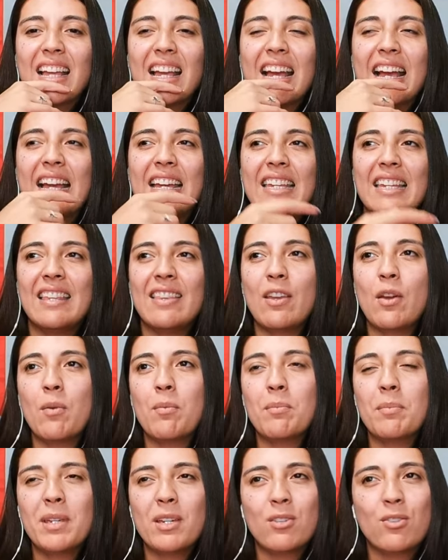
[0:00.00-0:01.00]
Ay, Dios
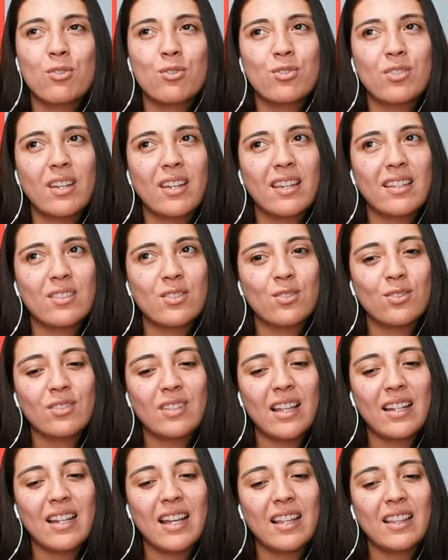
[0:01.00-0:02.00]
mío, no sé qué son
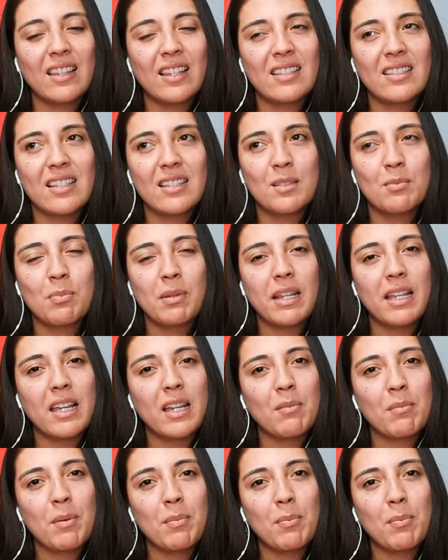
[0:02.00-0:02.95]
tanates, explíquenme